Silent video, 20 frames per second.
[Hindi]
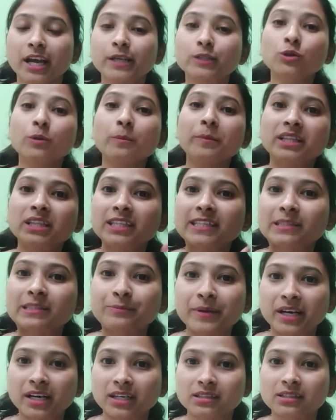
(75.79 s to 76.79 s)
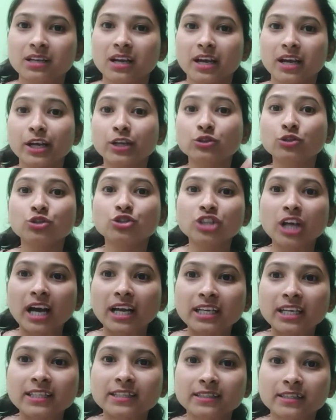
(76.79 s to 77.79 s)
132 प्लस
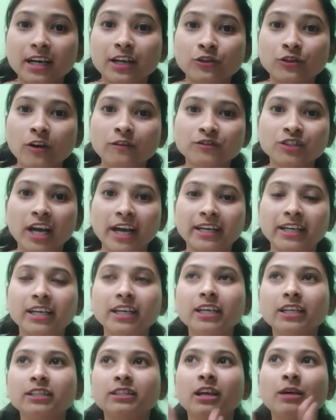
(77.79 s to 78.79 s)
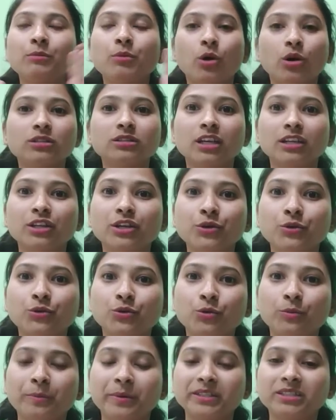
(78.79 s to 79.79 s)
140 कट ऑफ जाएगी इतना बहुत ज्यादा
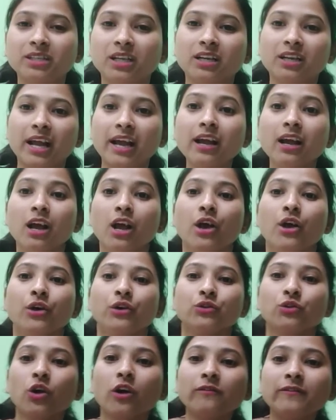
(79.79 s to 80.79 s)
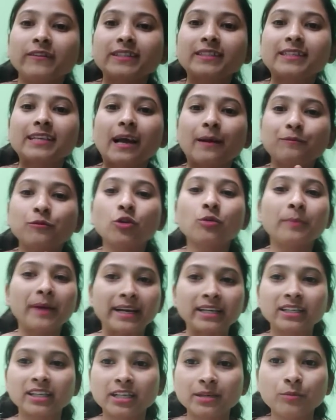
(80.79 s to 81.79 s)
यूट्यूब पर चल रहा है तो ऑब्वियसली आप लोग
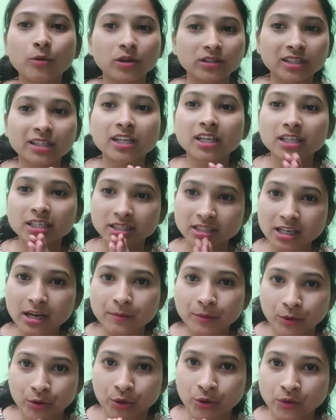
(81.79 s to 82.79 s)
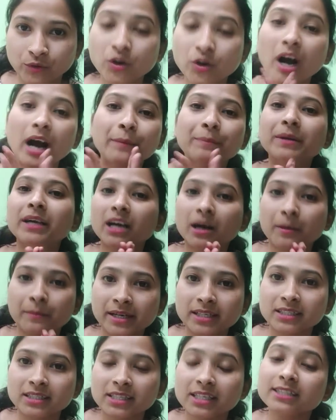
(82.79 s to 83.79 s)
मेंटली बहुत ज़्यादा डिस्टर्ब हो रहे हो वो आपके
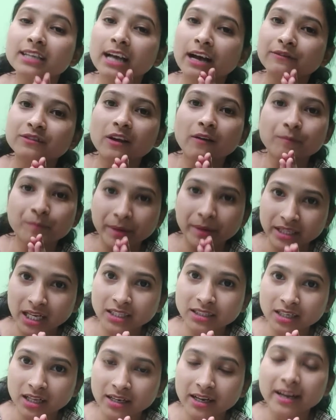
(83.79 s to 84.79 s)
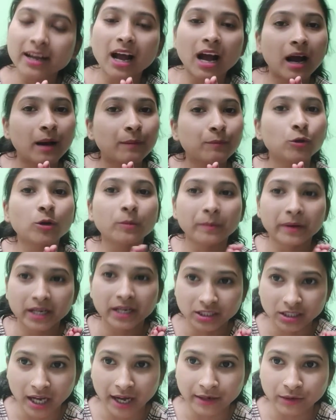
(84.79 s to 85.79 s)
कमेंट से साफ साफ पता चल रहा है हाँ आप लोग
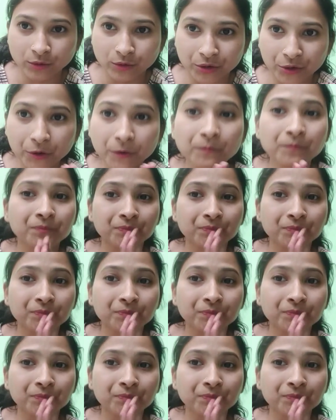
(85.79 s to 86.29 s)
परेशान हो रहे हो